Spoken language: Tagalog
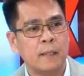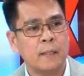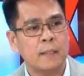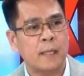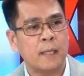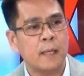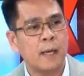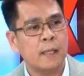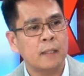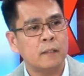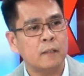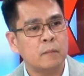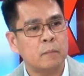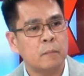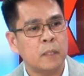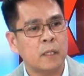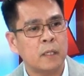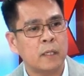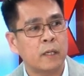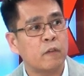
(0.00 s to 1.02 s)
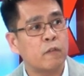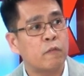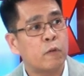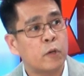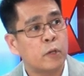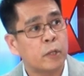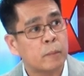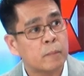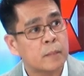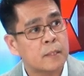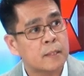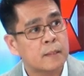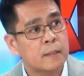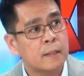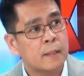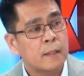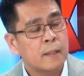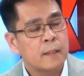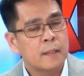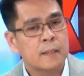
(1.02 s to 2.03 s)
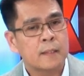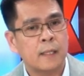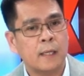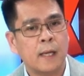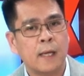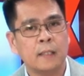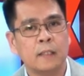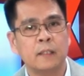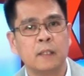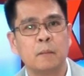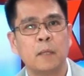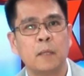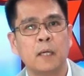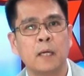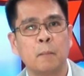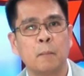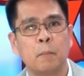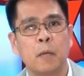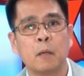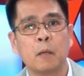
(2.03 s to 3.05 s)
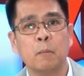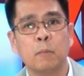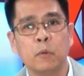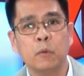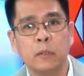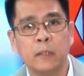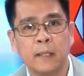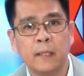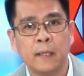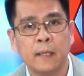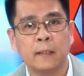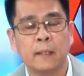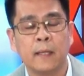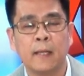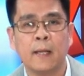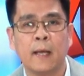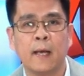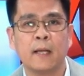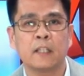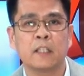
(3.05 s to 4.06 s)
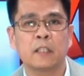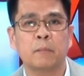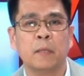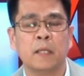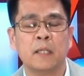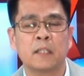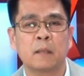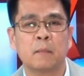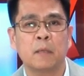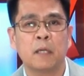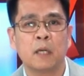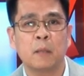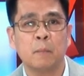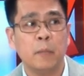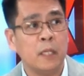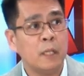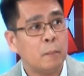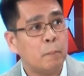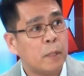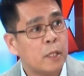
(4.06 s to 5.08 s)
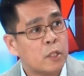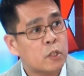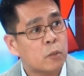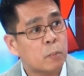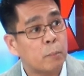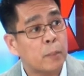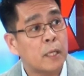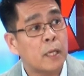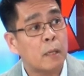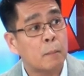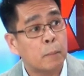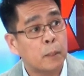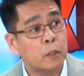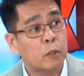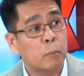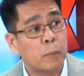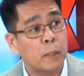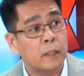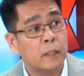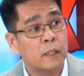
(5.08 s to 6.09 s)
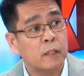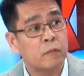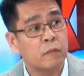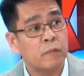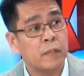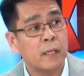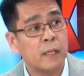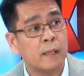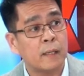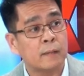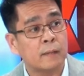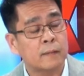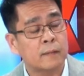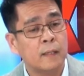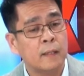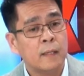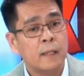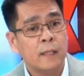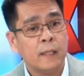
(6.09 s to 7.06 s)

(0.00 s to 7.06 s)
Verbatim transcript: sa lahat ng mga reforms sa lahat ng mga pagbuti at enhancement sa mga benepisyong pinapatupad ng PhilHealth.